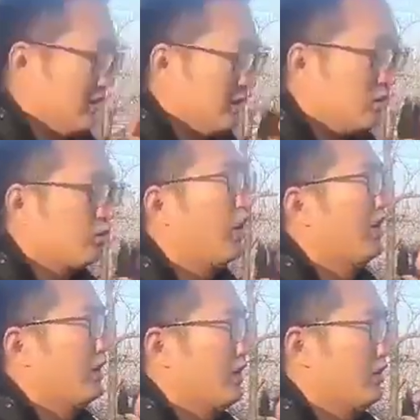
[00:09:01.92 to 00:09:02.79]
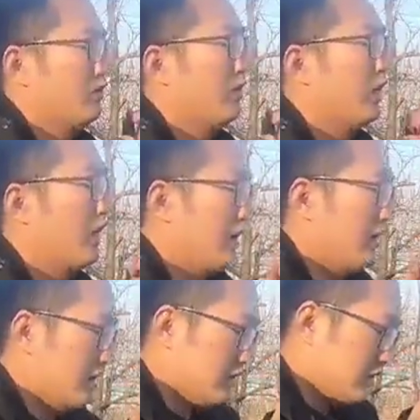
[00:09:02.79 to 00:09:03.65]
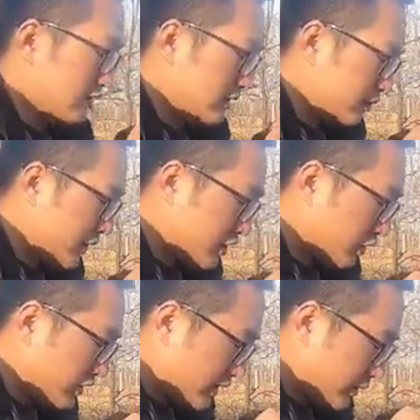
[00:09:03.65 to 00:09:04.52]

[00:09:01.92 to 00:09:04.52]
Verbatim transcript: 坐，坐好，别着急